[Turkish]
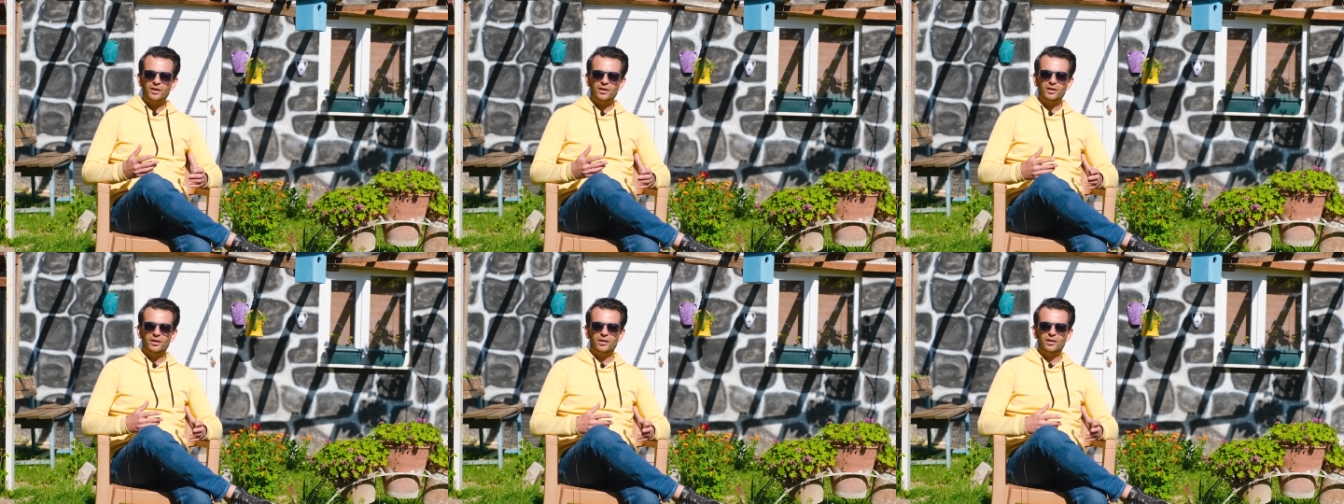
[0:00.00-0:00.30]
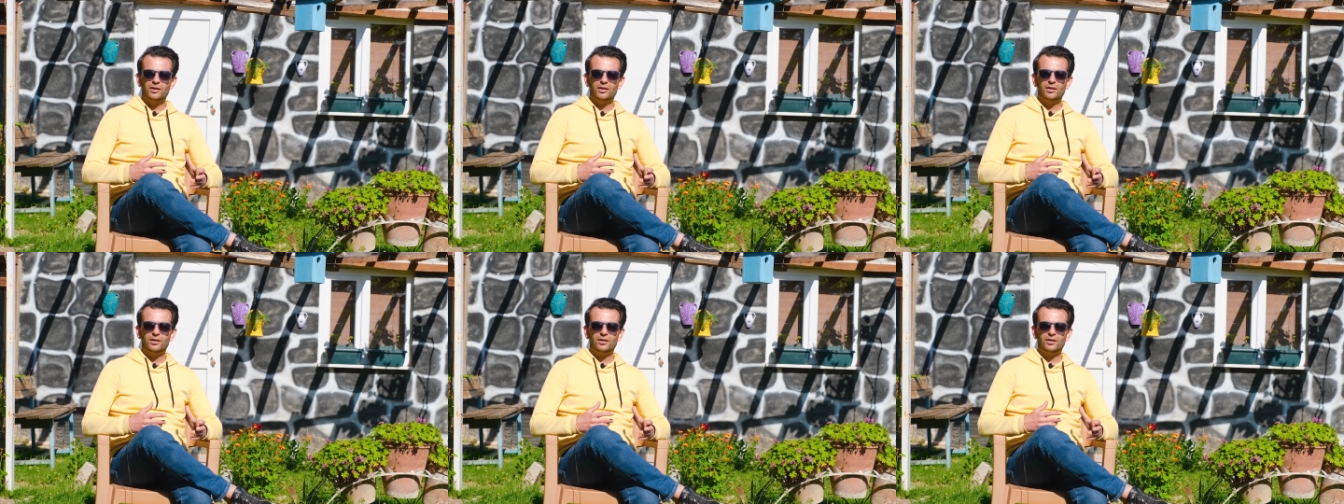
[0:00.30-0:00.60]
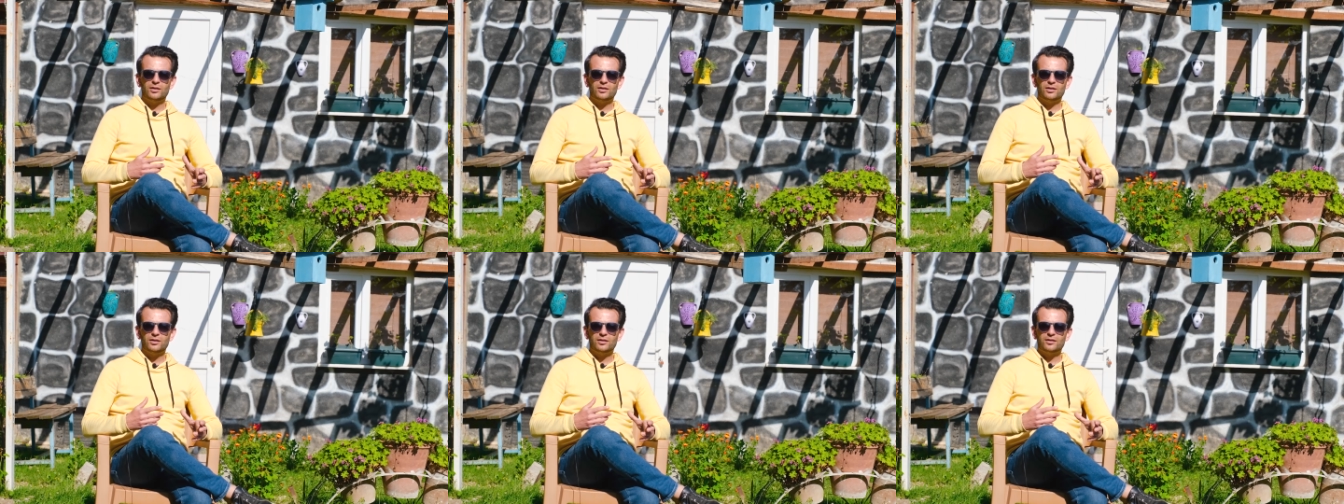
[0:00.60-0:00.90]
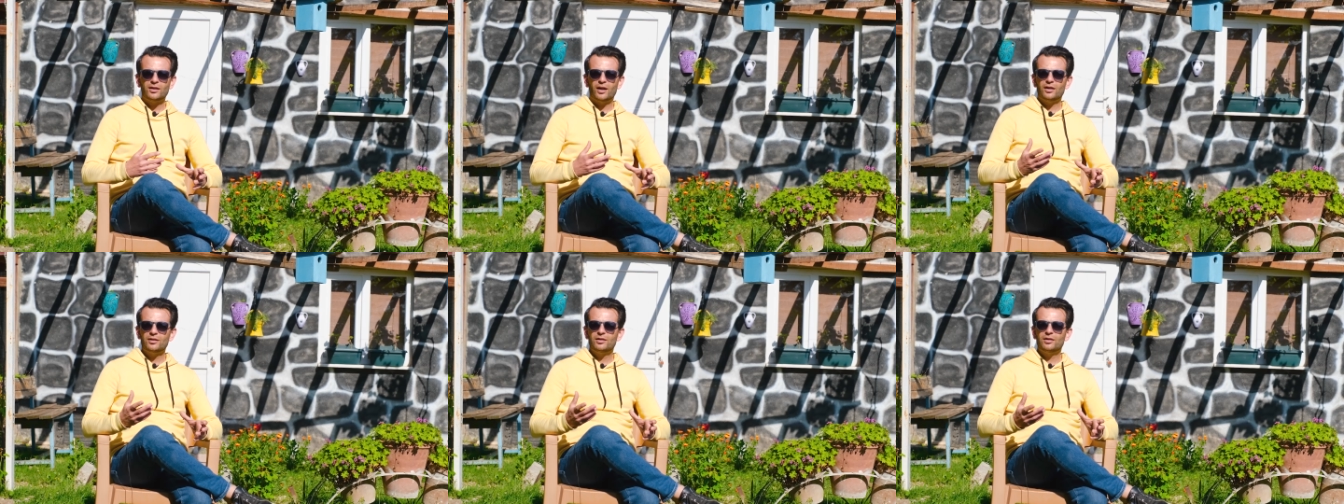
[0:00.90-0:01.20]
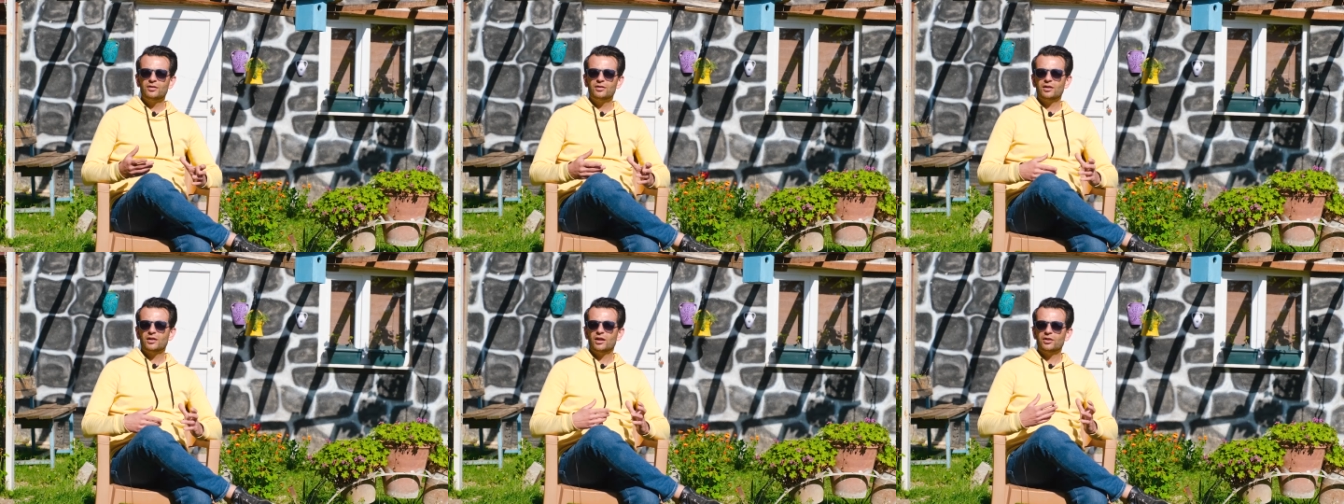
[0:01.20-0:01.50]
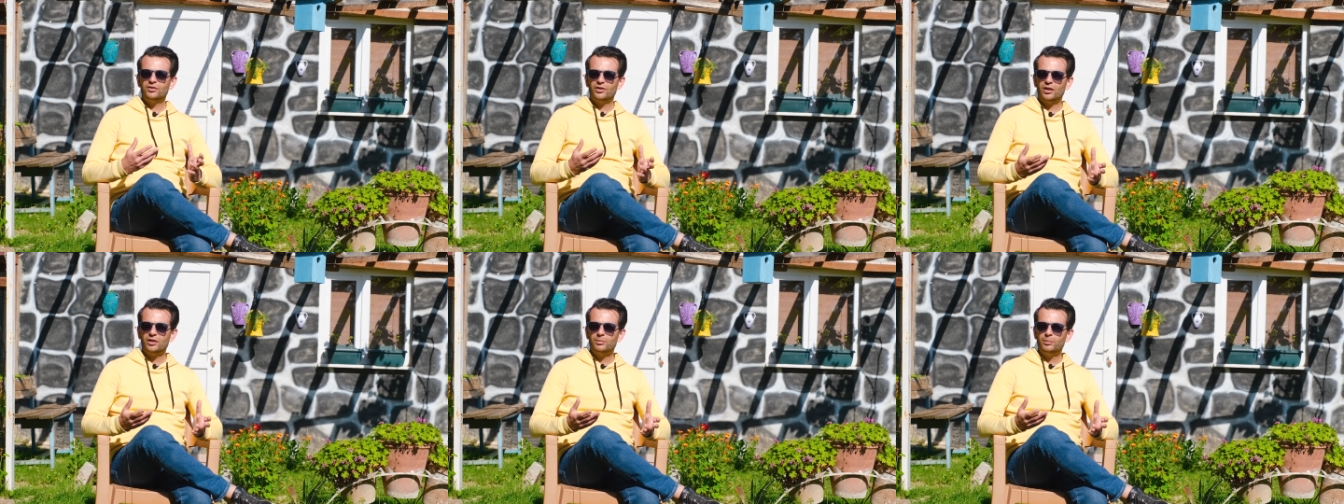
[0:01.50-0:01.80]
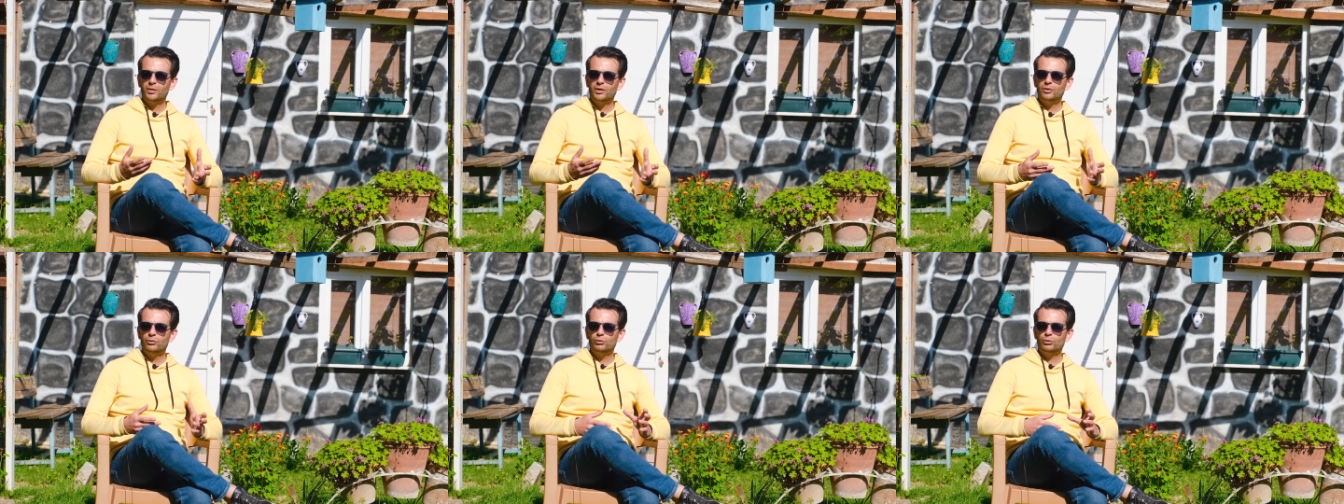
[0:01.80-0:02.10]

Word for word: e, kendinize yaşatmayın.